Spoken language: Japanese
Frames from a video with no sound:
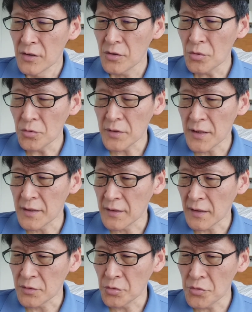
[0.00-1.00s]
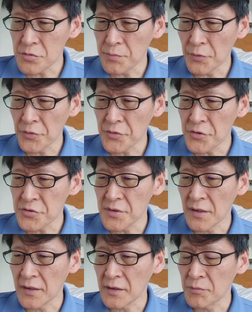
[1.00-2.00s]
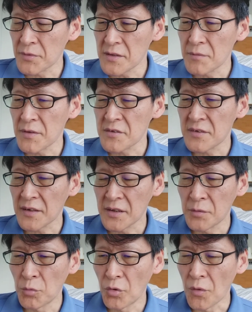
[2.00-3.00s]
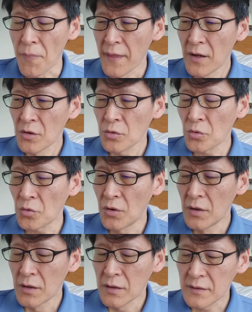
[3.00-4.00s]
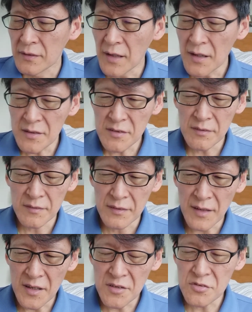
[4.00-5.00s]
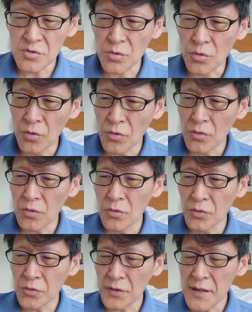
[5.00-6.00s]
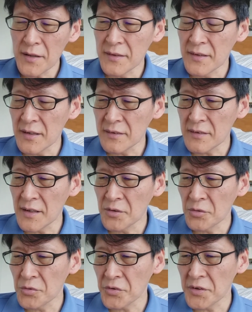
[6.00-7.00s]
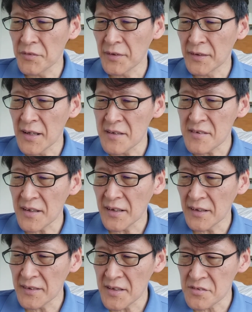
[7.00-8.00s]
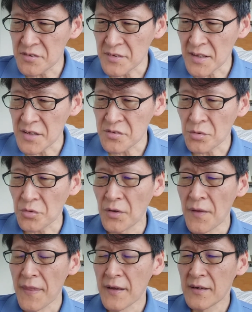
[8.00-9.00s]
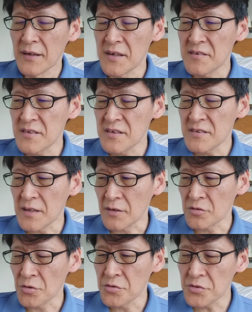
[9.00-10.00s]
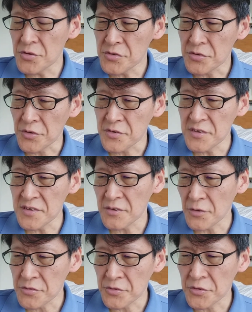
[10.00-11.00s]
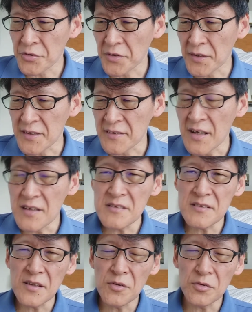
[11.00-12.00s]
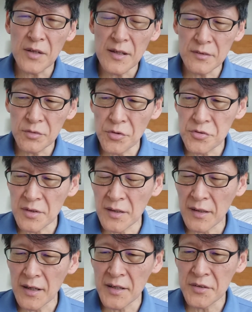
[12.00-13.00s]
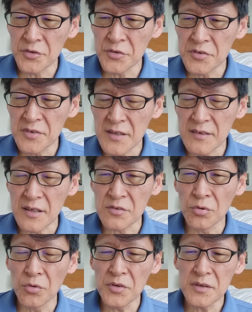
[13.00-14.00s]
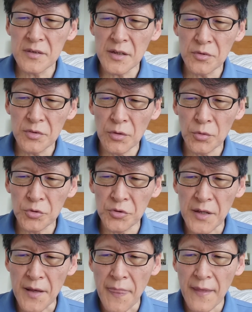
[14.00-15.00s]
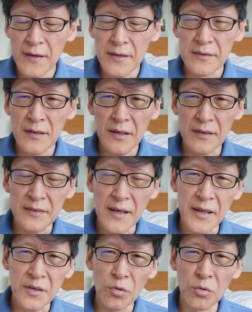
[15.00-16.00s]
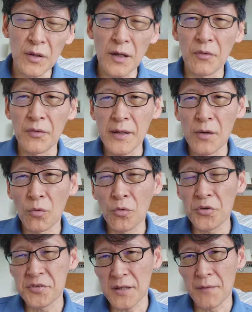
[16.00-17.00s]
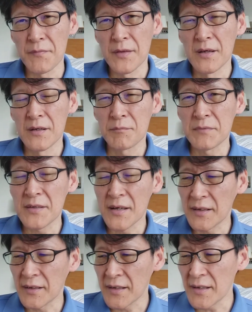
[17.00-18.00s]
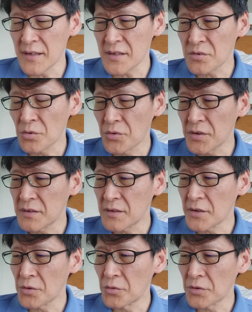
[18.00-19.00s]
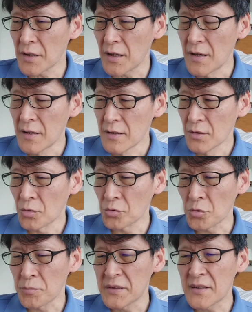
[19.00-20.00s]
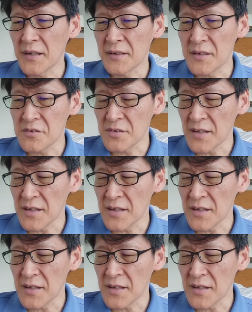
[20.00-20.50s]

今日ね、なんかトースポのニュースなんかでも出てましたけども、この男男女の混合のね、団体の時には、なぜかですね、その審査、そのスーツの審査をする時に、男性の担当者が介入していった、そういったようなことで、なんか大混乱をね、起こした、みたいなね、そういったようなことみたいです